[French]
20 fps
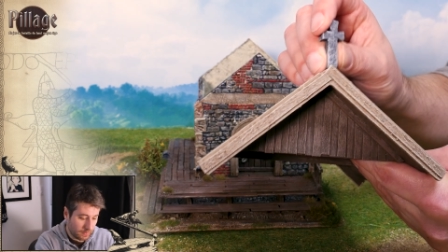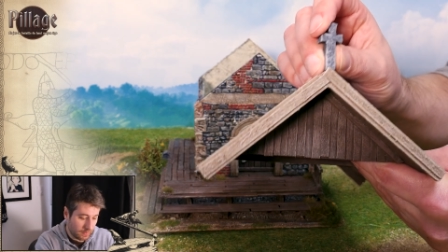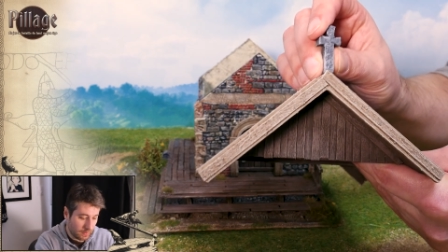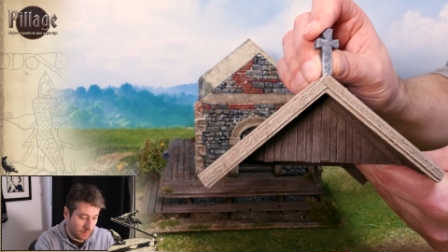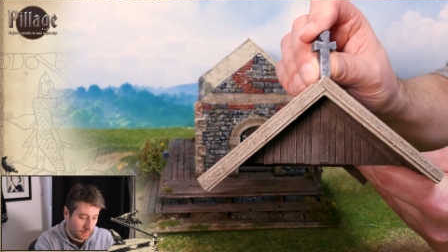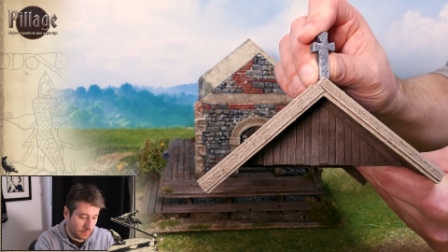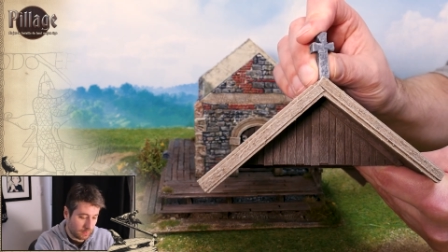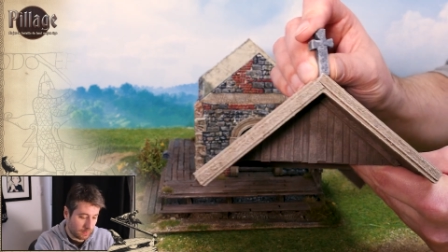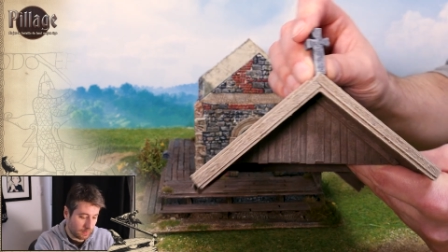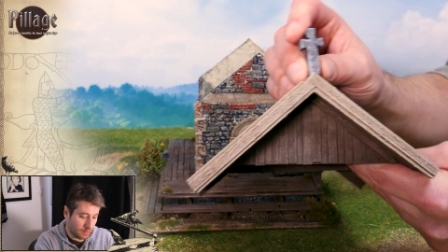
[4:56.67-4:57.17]

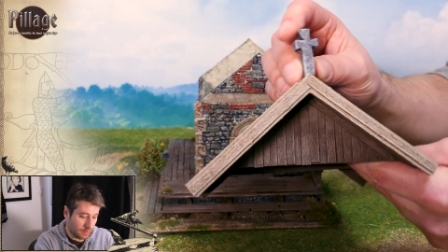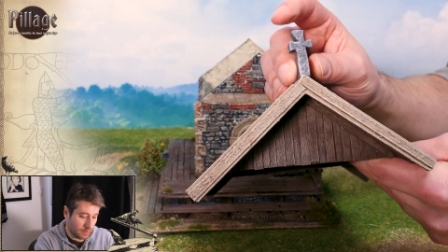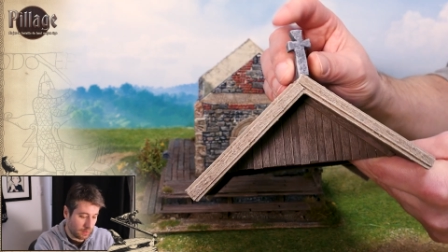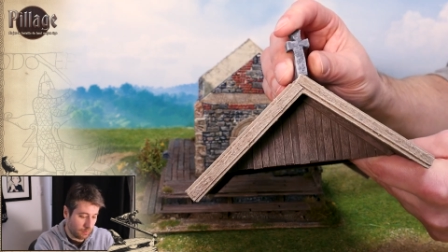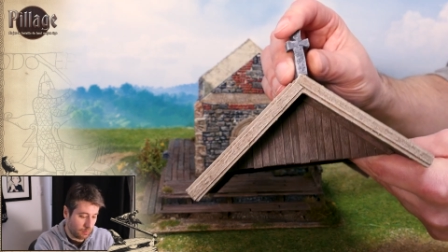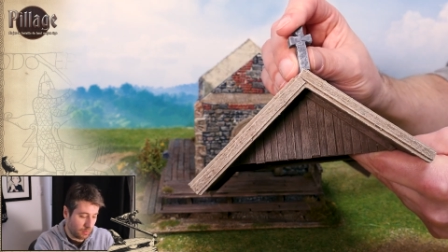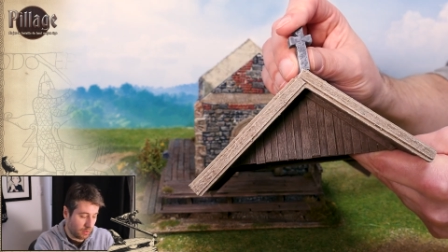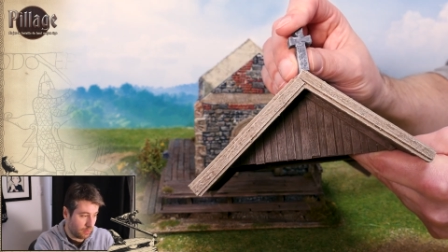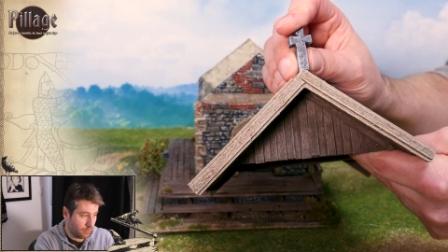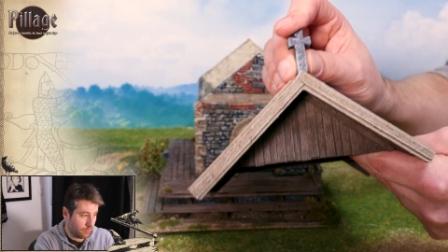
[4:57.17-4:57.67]
tac,
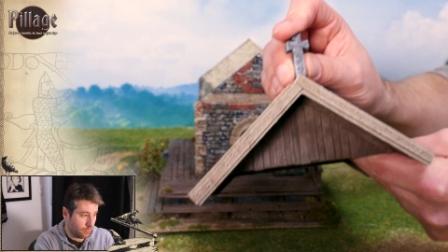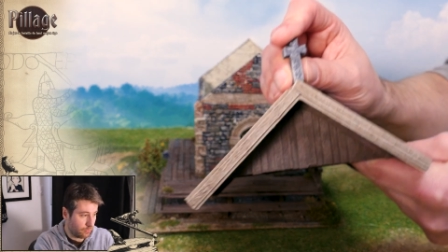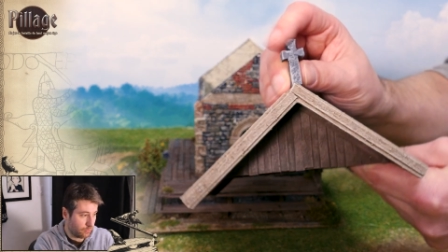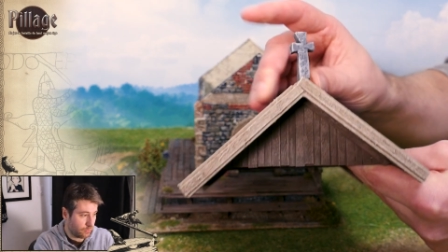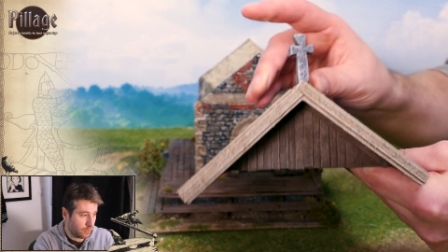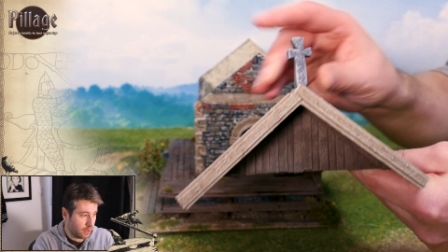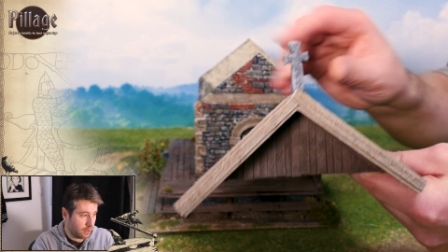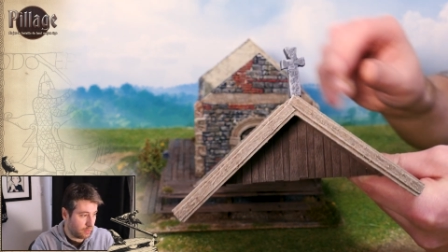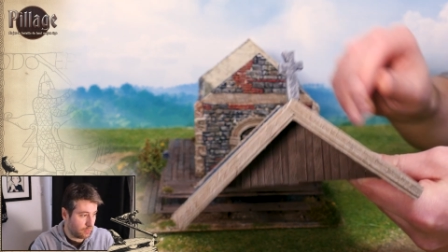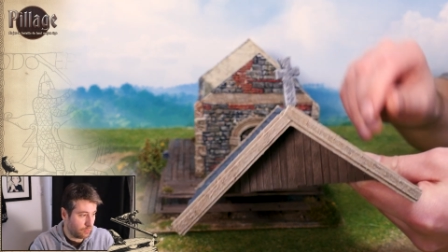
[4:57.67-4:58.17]
et ben
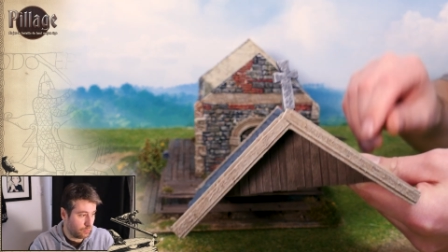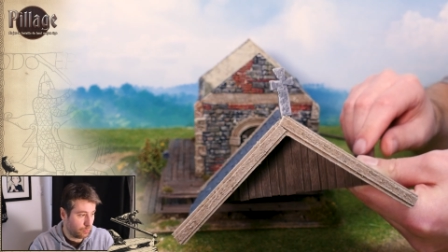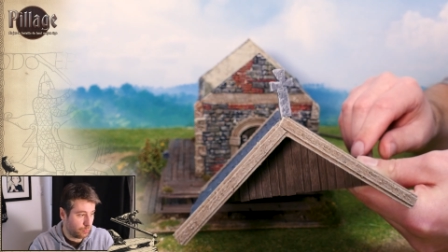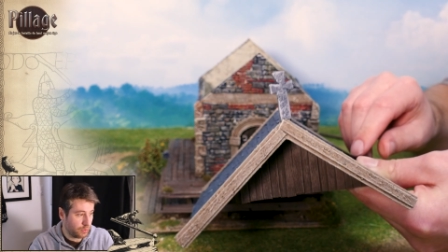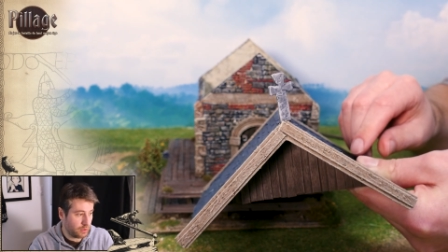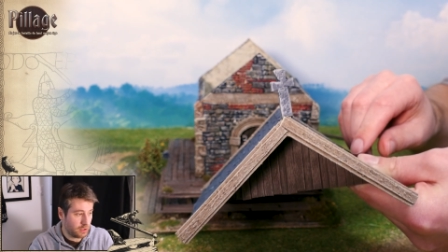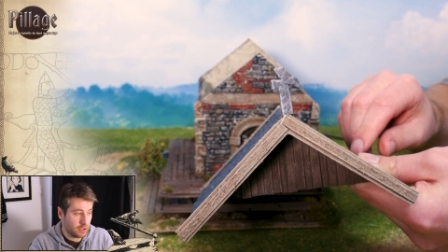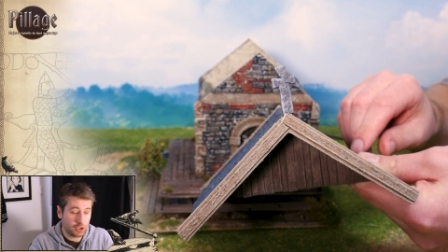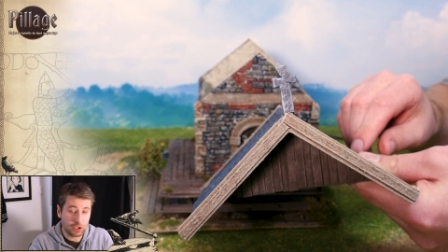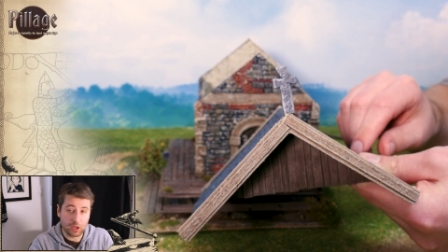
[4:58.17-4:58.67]
on a une
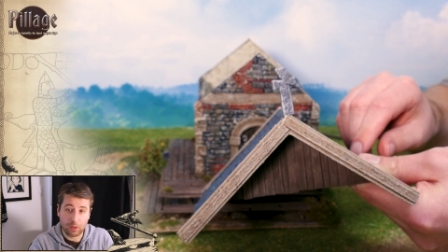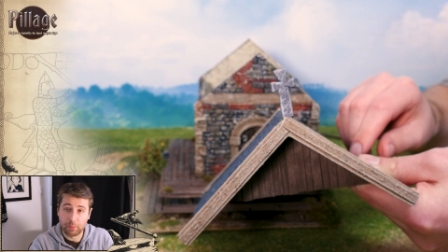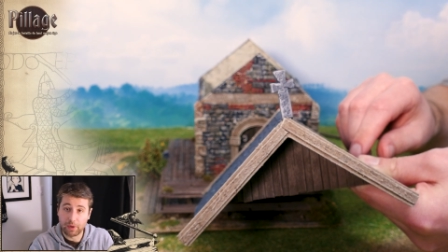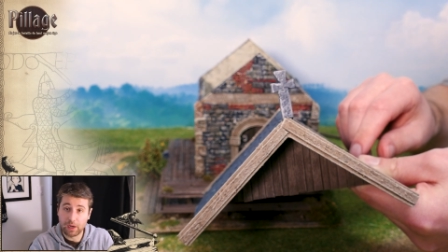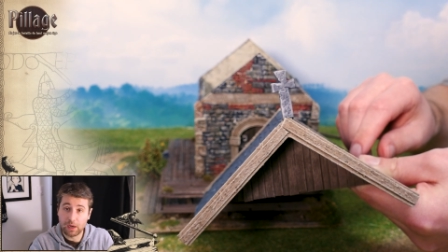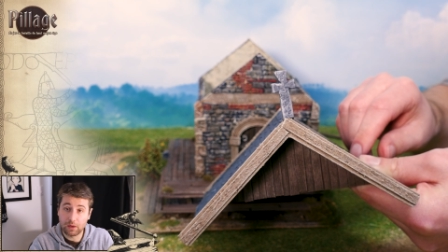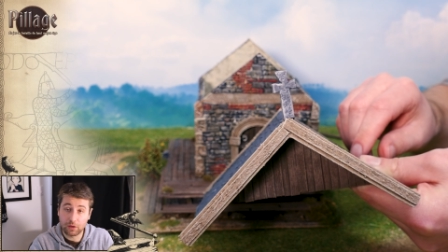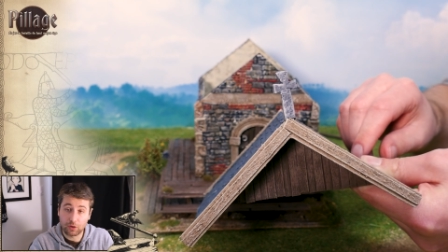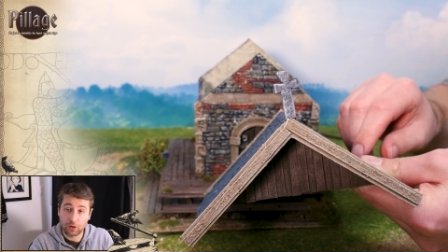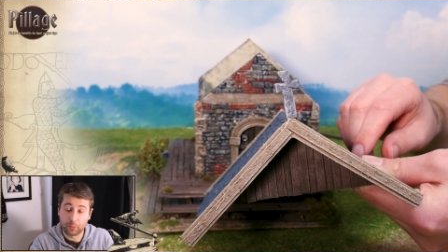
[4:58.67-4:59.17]
petite
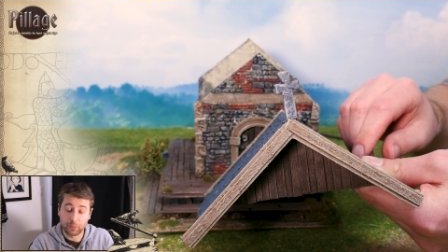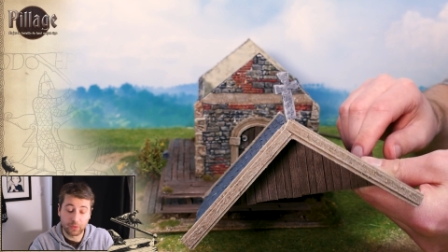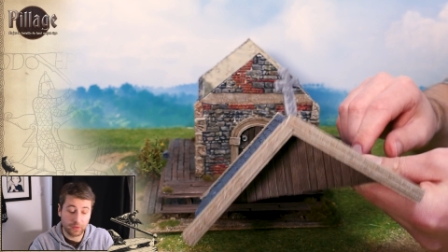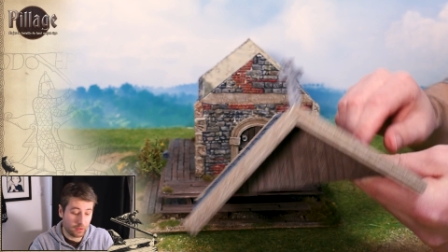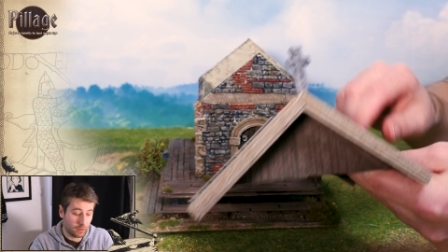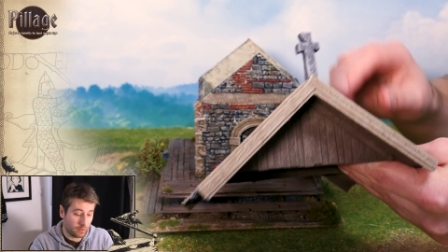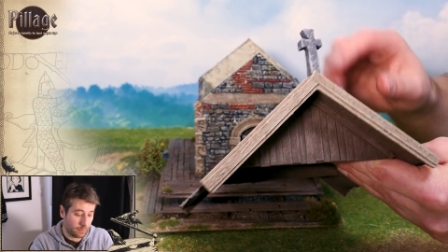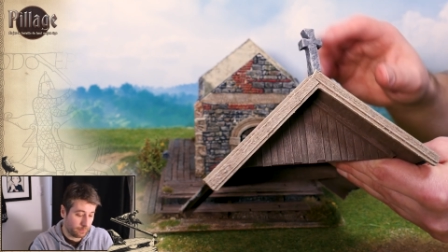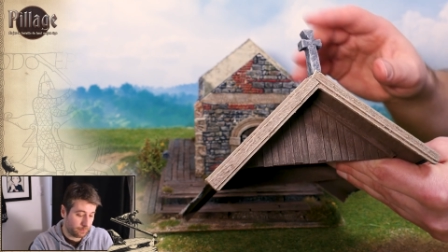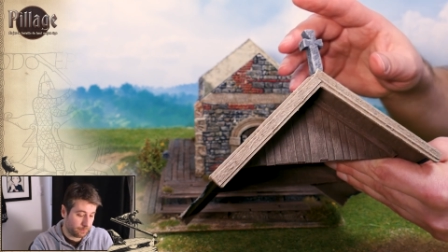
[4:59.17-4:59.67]
chapelle comme
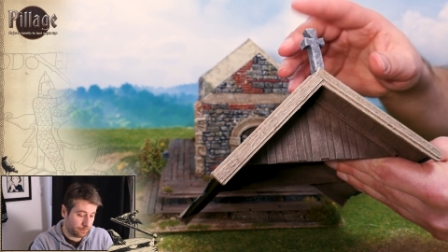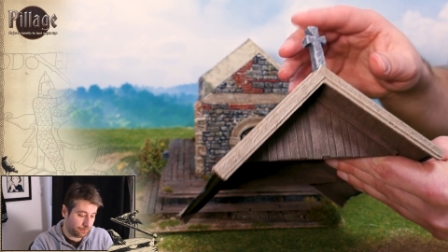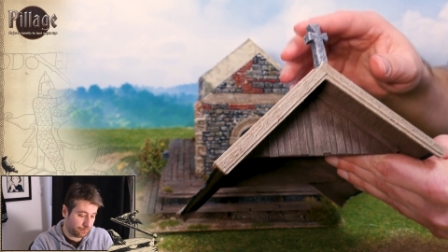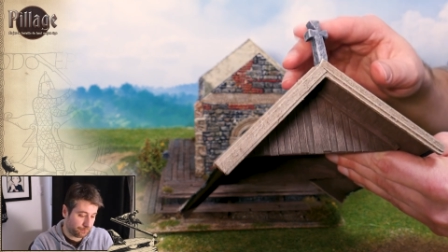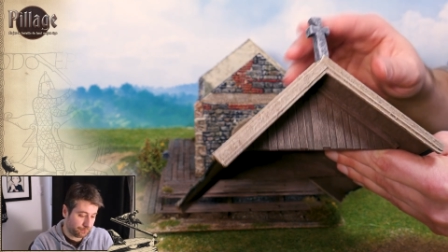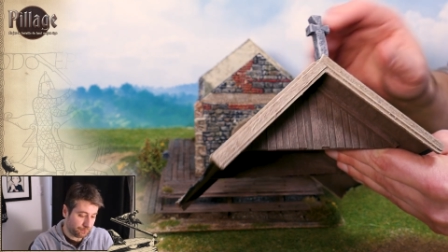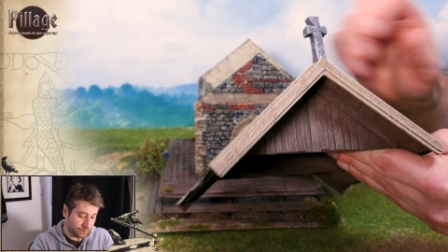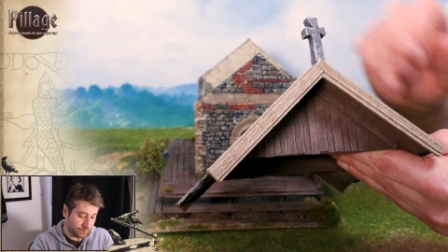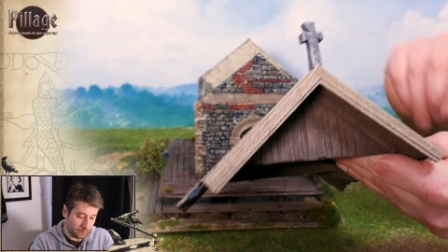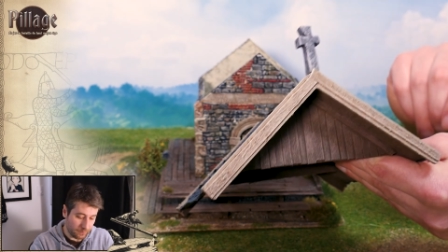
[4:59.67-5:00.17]
ça.
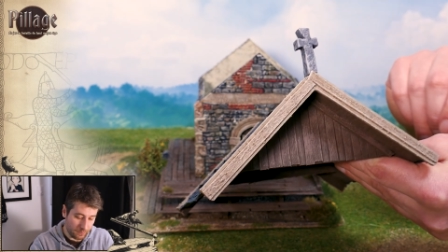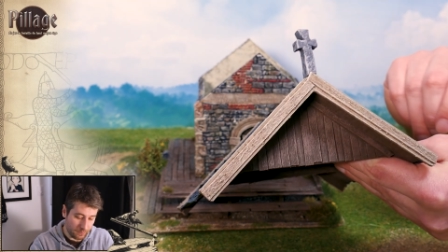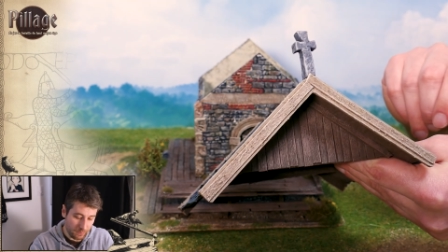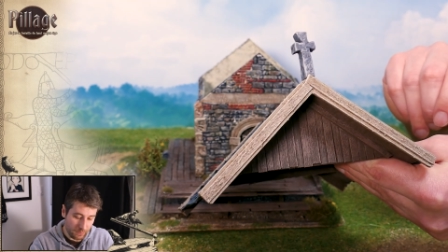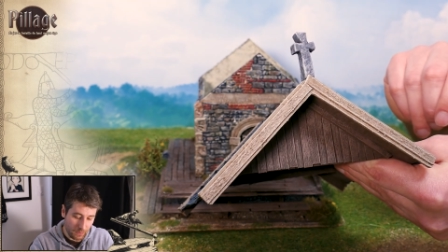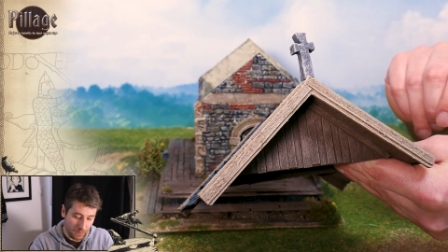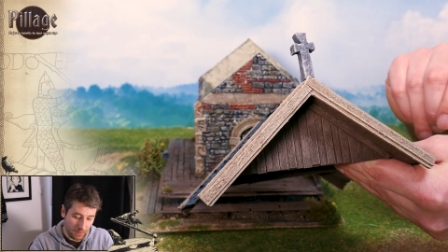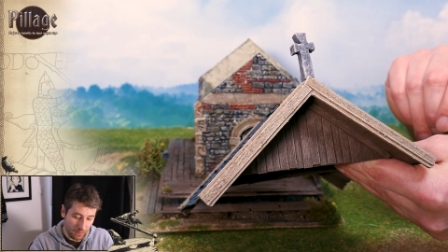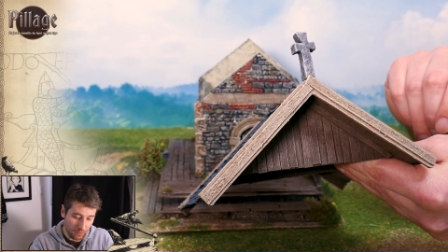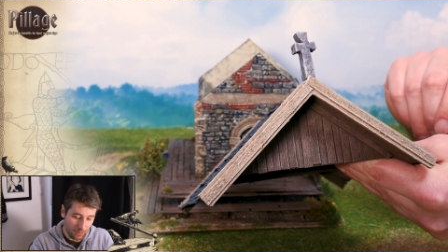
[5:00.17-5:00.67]

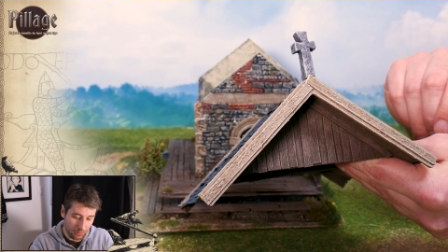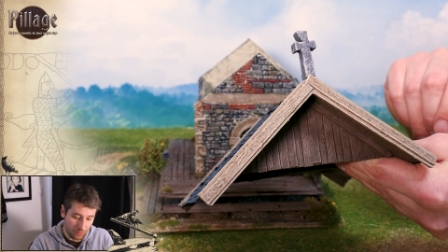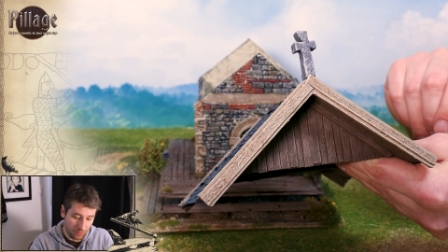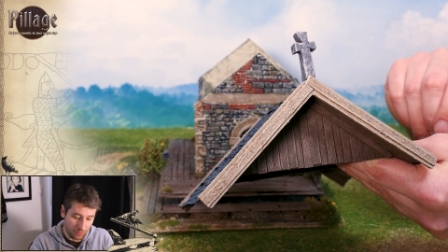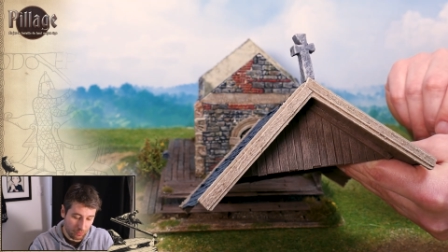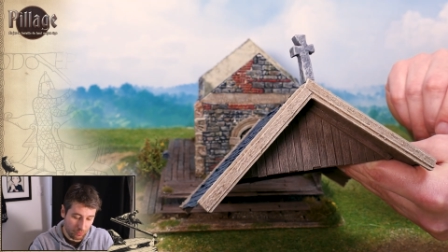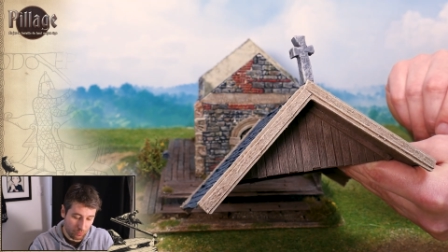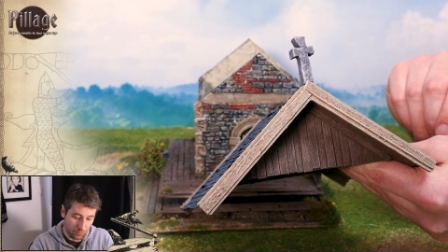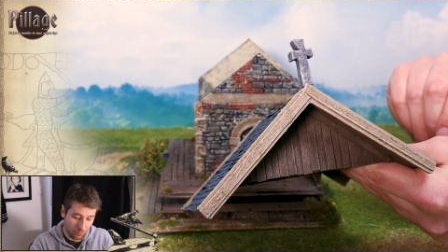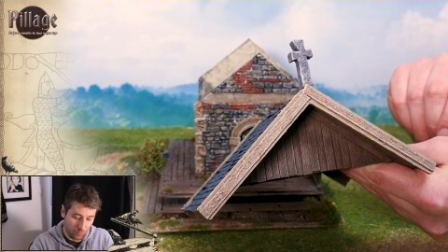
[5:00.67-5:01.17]

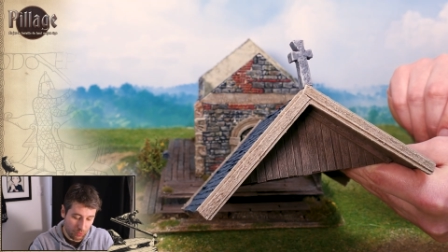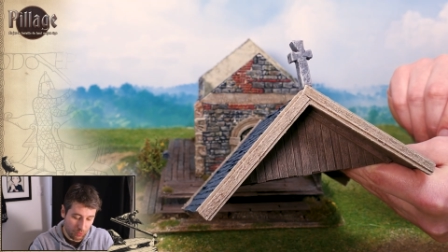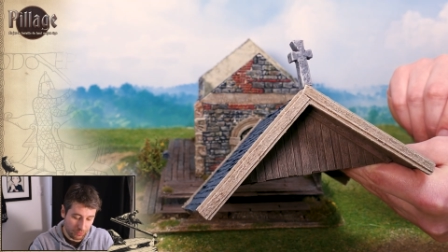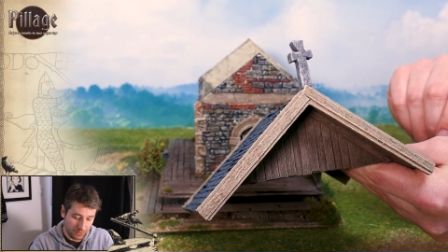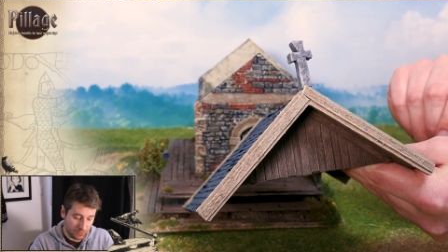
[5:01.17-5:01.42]
au moins,